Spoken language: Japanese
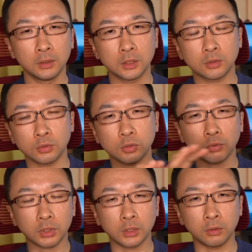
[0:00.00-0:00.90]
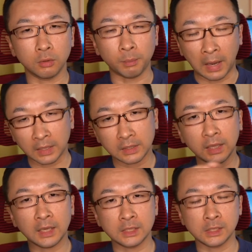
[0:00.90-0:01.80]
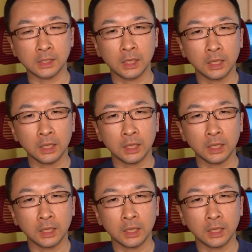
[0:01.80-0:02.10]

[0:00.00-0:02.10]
で、その商品のパッケージ、